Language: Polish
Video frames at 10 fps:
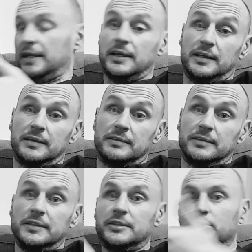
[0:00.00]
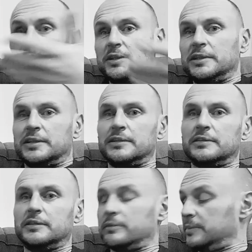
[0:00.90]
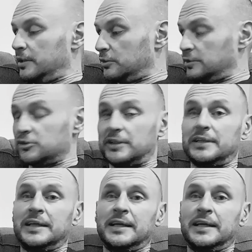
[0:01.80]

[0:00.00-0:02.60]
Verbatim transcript: e, inni lubili gry, nie wiem, erotyczne,